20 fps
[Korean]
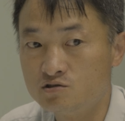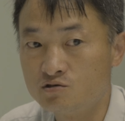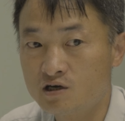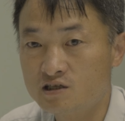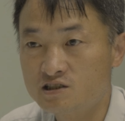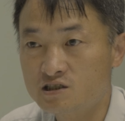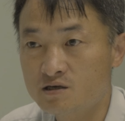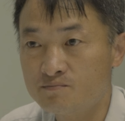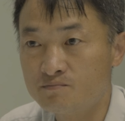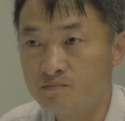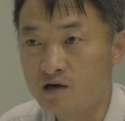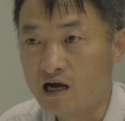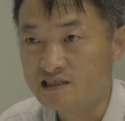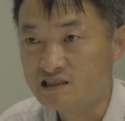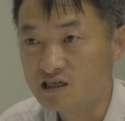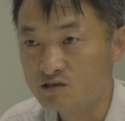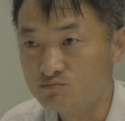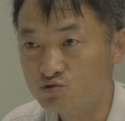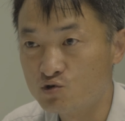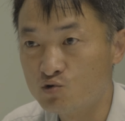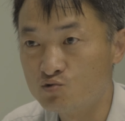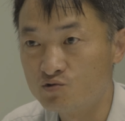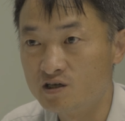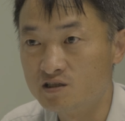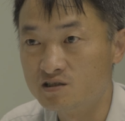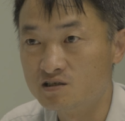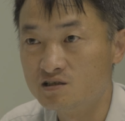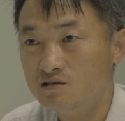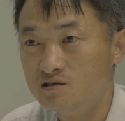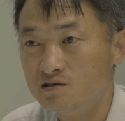한참 가장 무거운
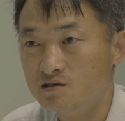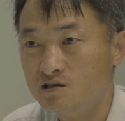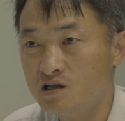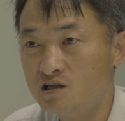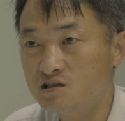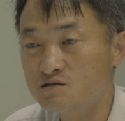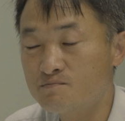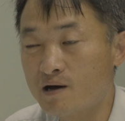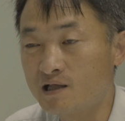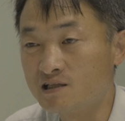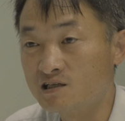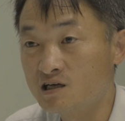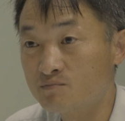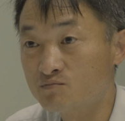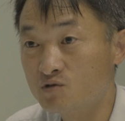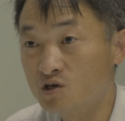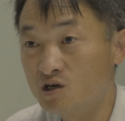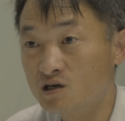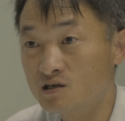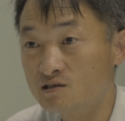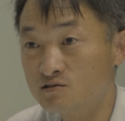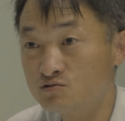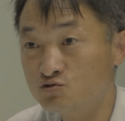애들. 걔네들 반감기가